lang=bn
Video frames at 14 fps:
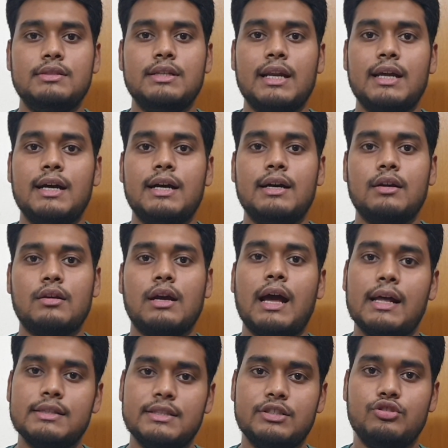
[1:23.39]
যারা
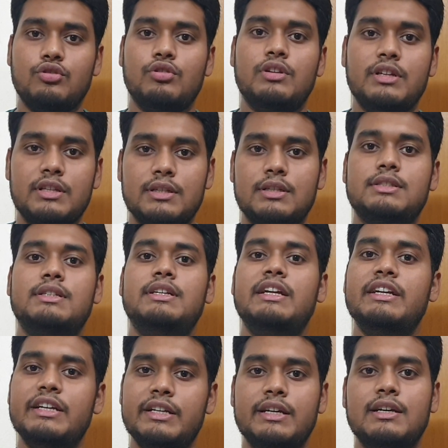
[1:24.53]
কাজের জন্য নিতে চাচ্ছেন
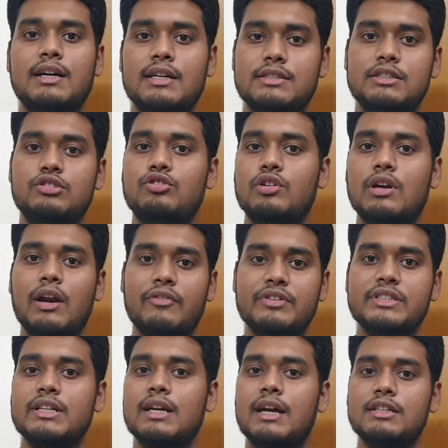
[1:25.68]
এডিটিং কাজের জন্য
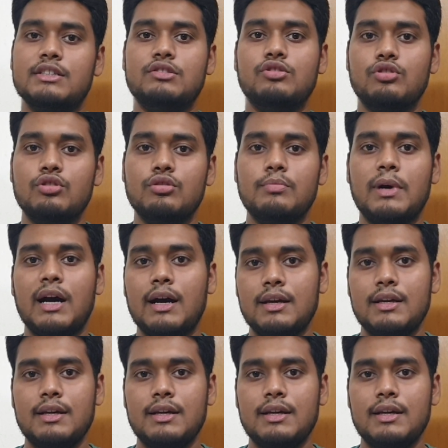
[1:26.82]
গ্রাফিক্সের কাজের জন্য বা